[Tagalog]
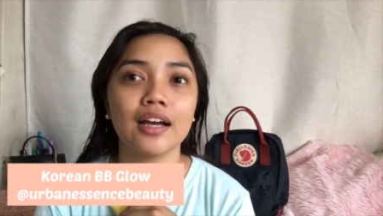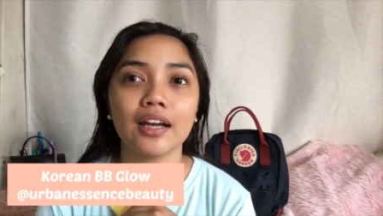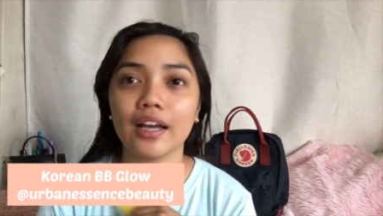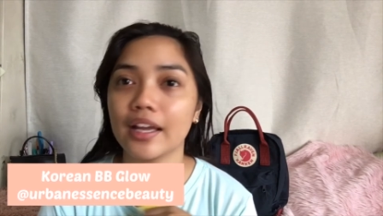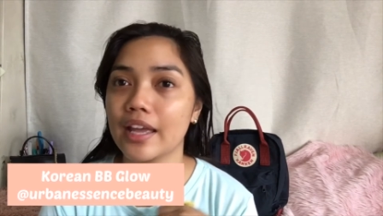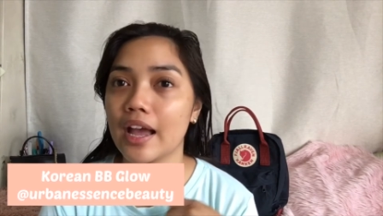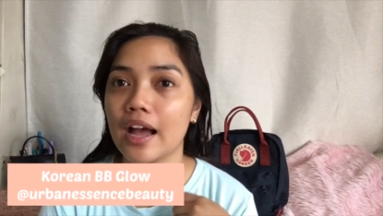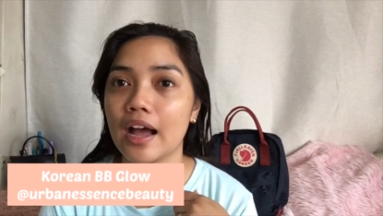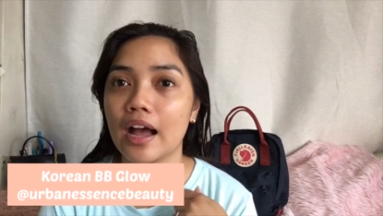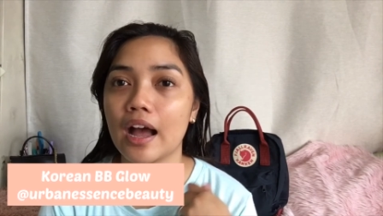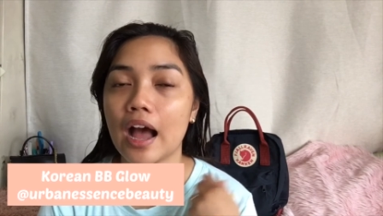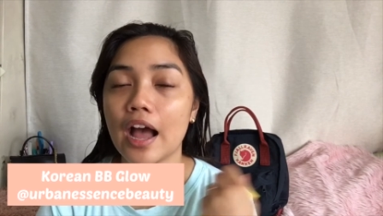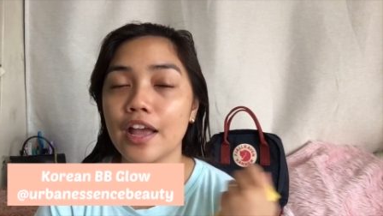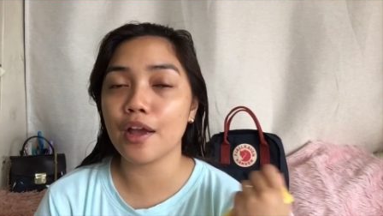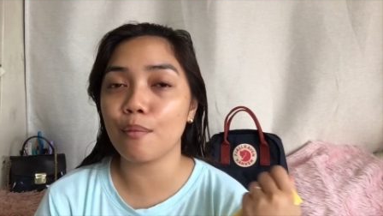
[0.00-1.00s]
Kaya
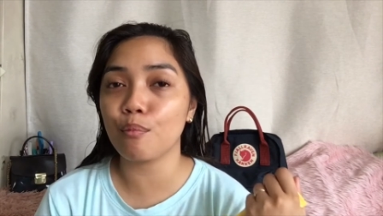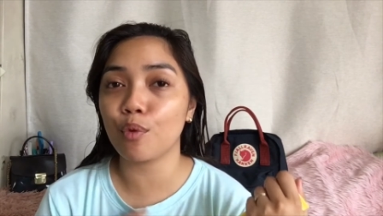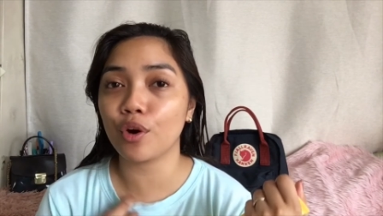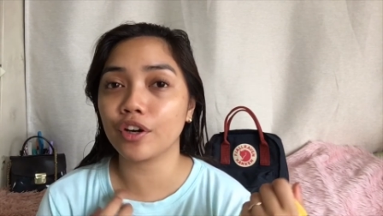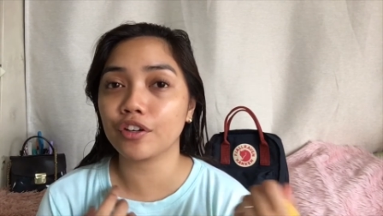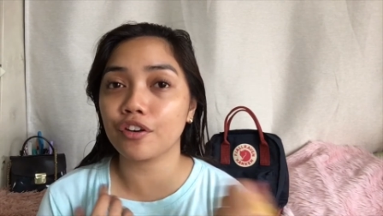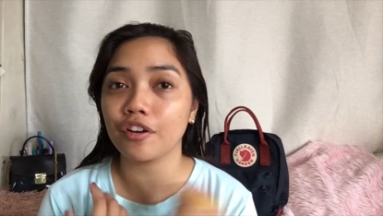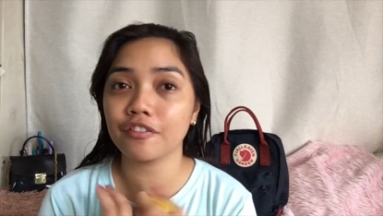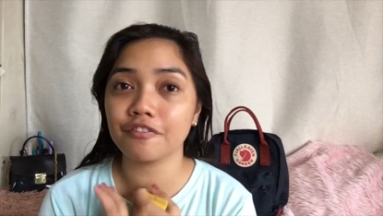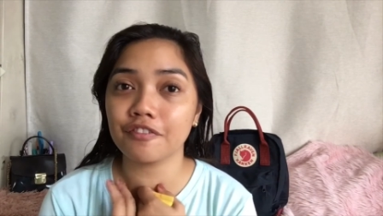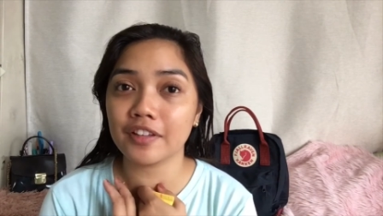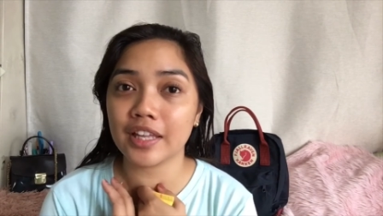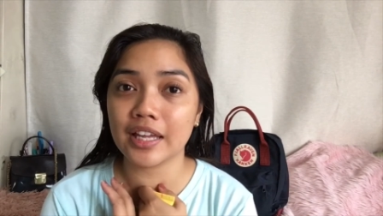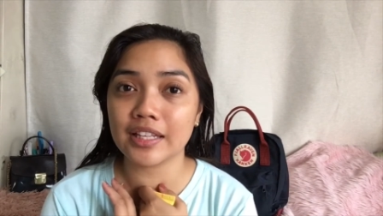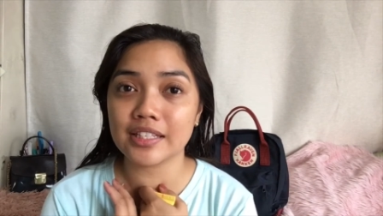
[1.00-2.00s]
I am more
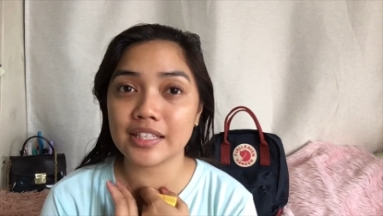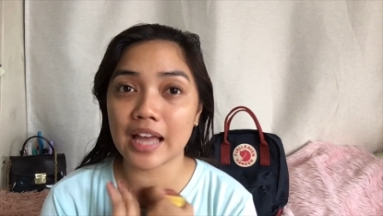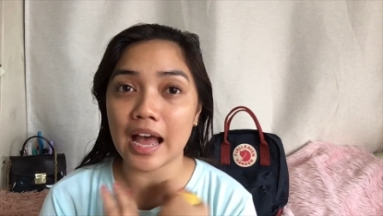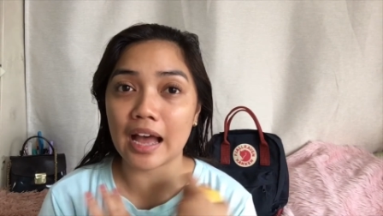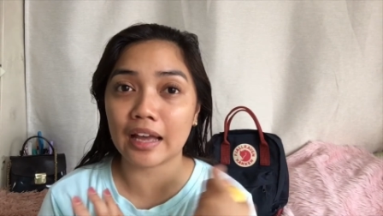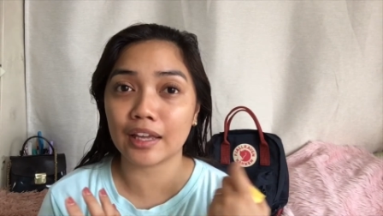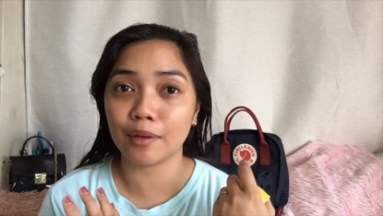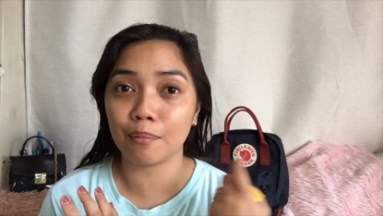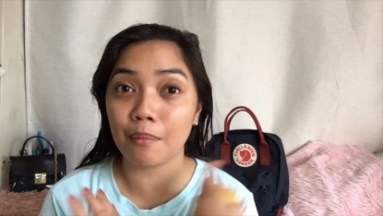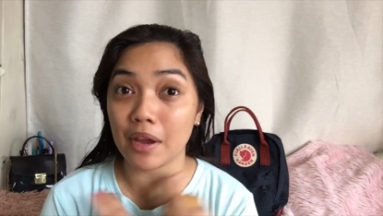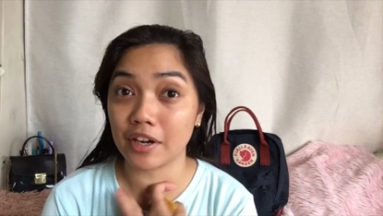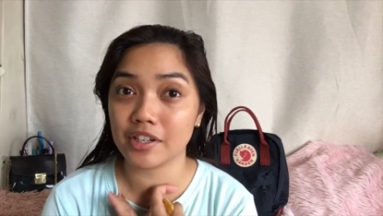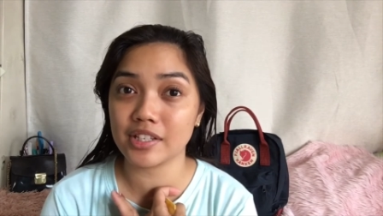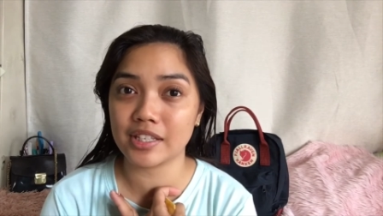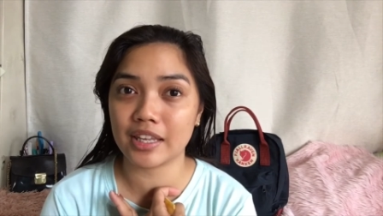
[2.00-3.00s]
confident sa aking
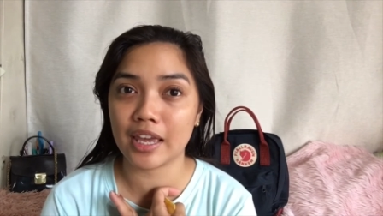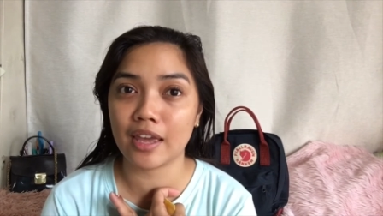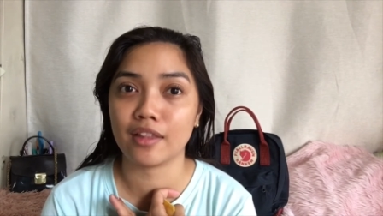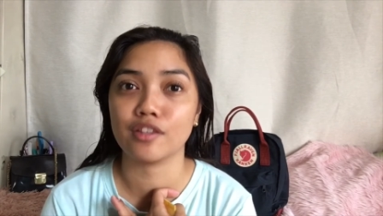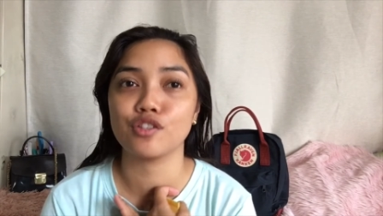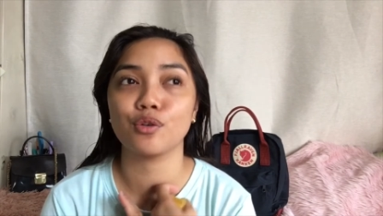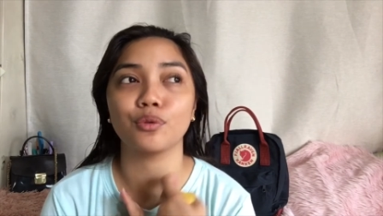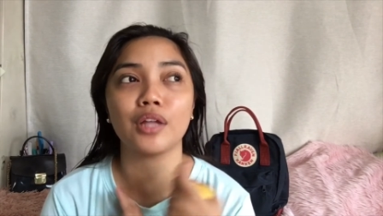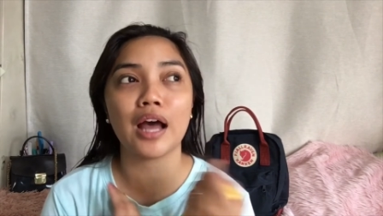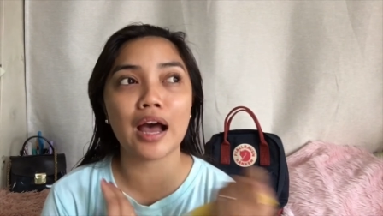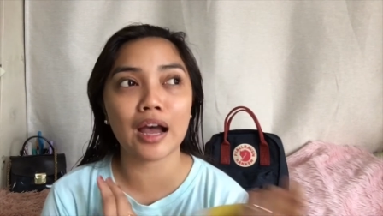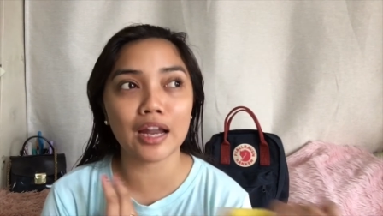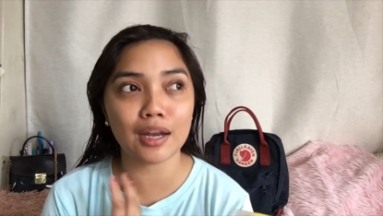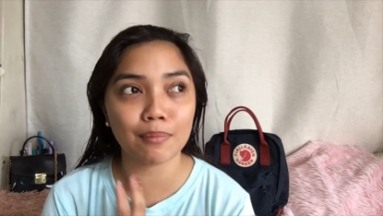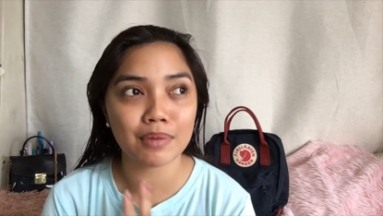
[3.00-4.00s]
bare skin. So
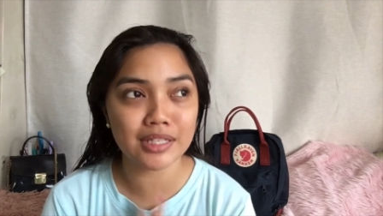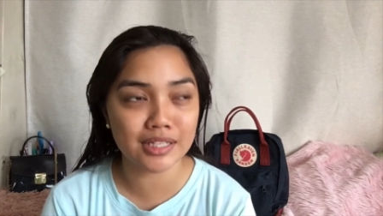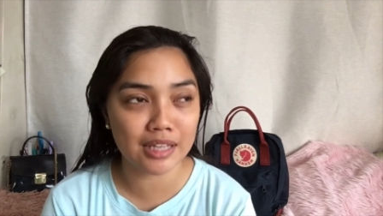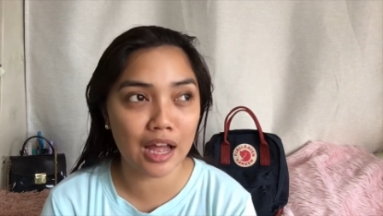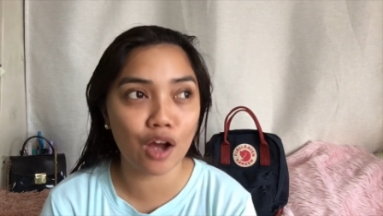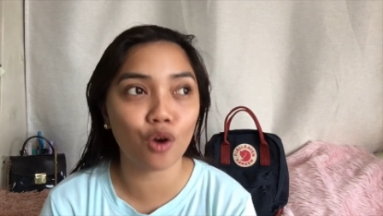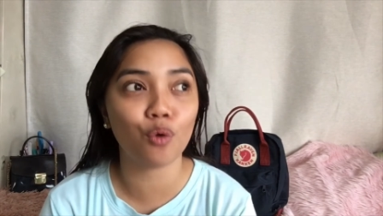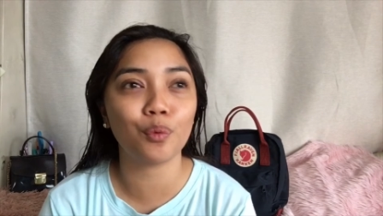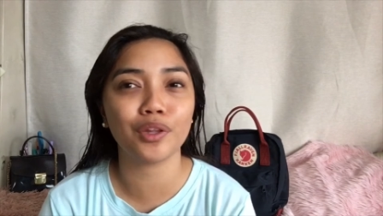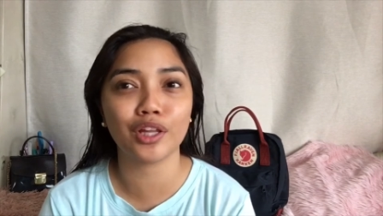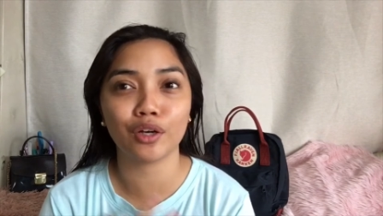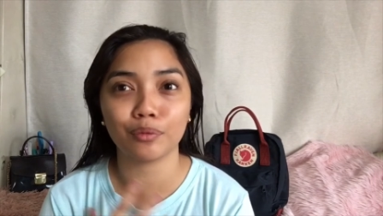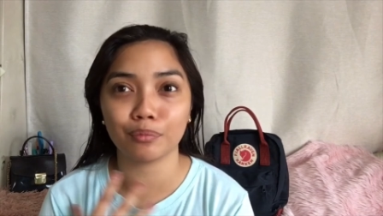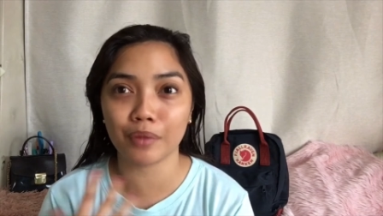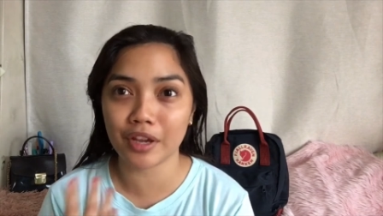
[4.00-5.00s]
nakakalabas na ako
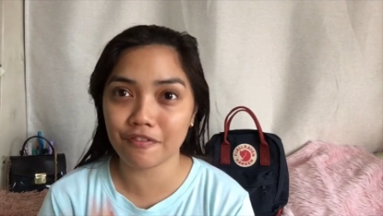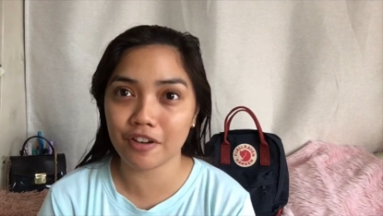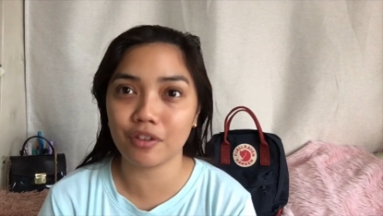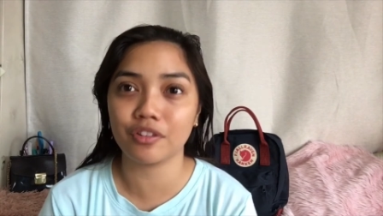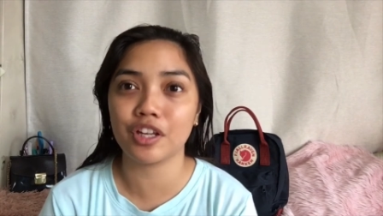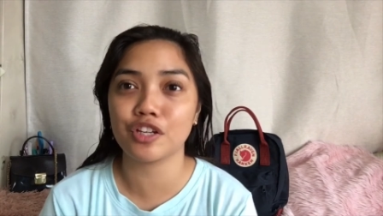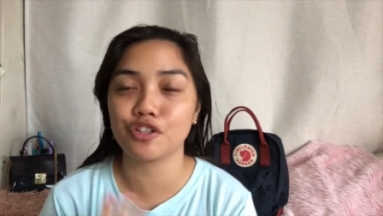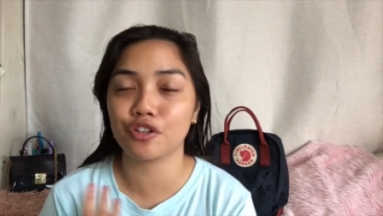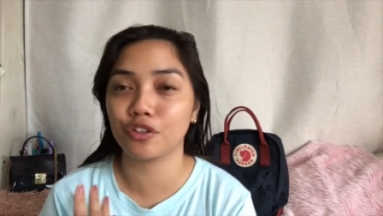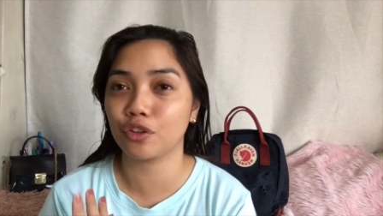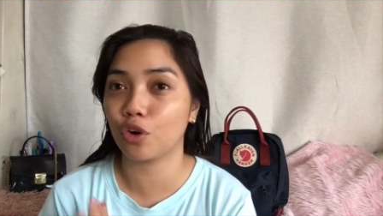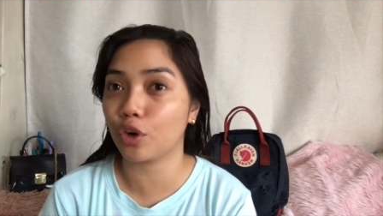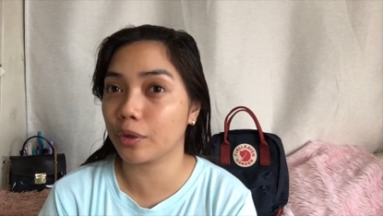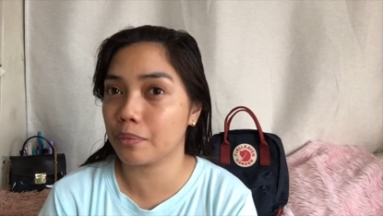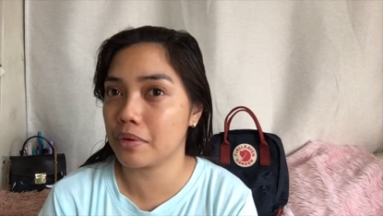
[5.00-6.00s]
without my foundation
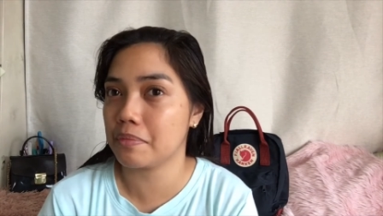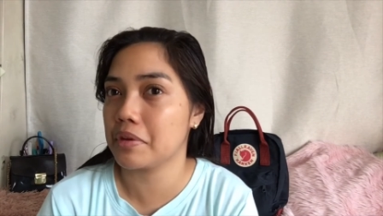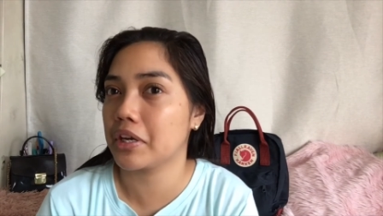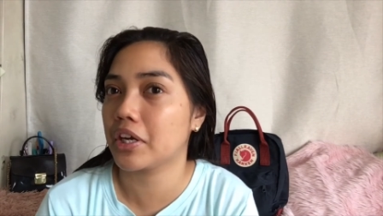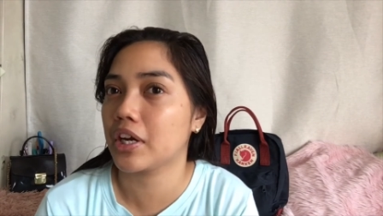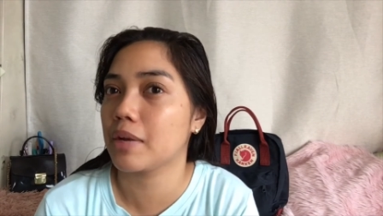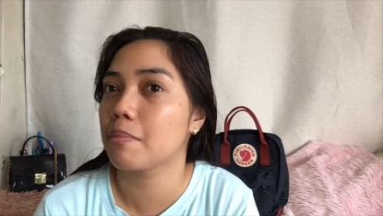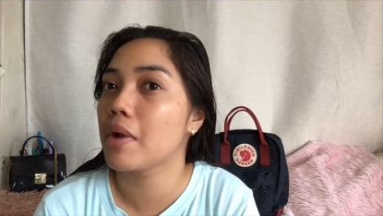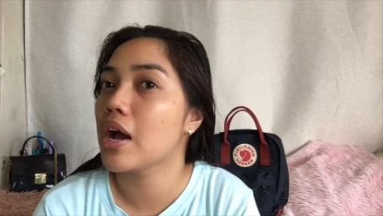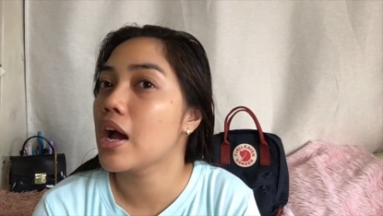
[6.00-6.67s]
or BB cream.